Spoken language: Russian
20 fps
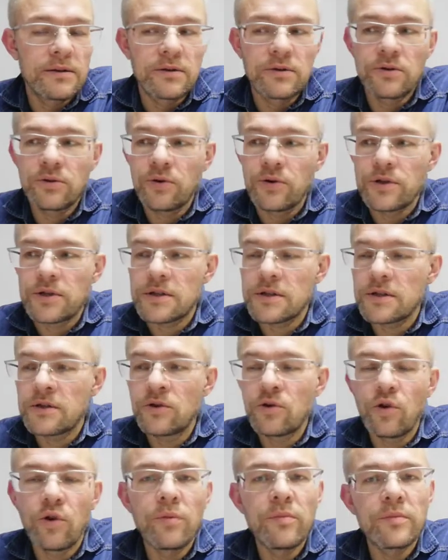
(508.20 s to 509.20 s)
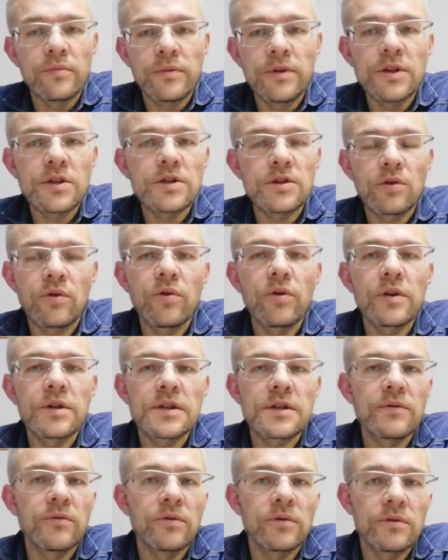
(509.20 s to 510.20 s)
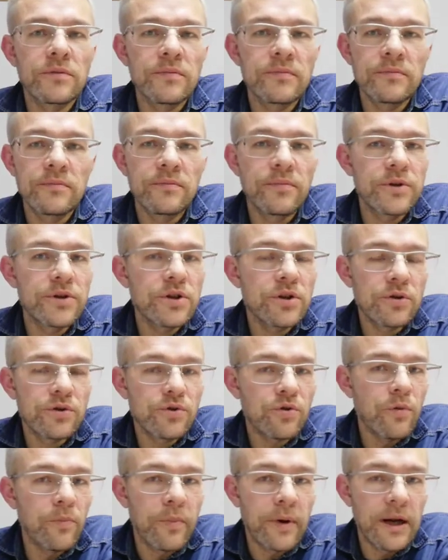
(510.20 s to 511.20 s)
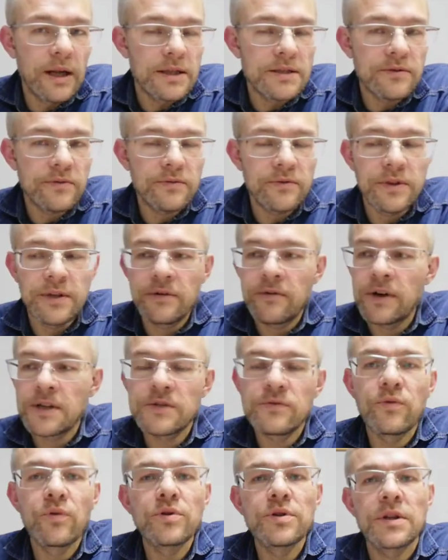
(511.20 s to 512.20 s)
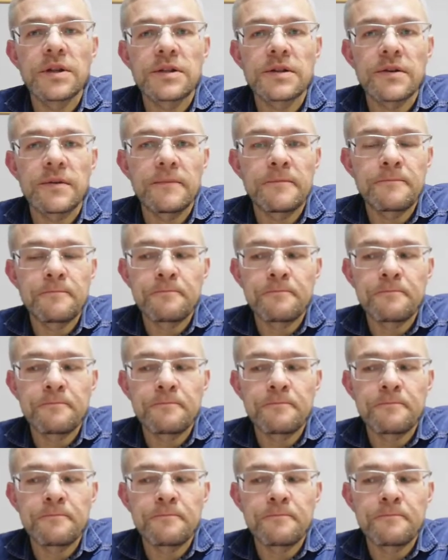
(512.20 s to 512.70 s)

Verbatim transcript: То есть дом не строится вот по щелчку пальцев, не возводится –